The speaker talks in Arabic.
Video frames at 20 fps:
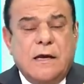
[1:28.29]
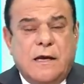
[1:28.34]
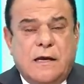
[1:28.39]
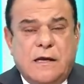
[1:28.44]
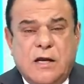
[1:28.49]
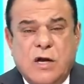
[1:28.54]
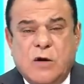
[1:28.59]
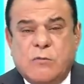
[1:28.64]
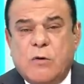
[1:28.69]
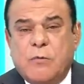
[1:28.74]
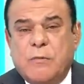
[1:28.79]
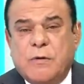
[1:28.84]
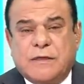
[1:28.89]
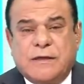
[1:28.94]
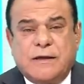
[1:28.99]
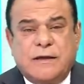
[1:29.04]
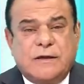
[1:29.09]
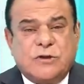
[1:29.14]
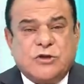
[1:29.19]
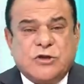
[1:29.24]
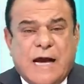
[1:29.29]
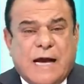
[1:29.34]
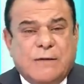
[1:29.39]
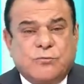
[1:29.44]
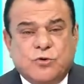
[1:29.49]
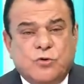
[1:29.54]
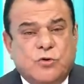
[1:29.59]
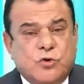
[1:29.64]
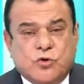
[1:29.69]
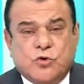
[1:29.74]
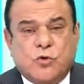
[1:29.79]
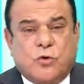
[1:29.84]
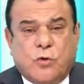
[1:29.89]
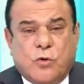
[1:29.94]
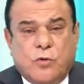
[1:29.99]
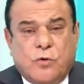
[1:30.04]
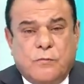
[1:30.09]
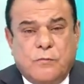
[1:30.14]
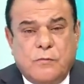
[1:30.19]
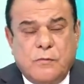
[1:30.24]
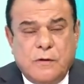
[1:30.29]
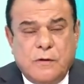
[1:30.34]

اللي هم ممثلي الشعب شنو شغلهم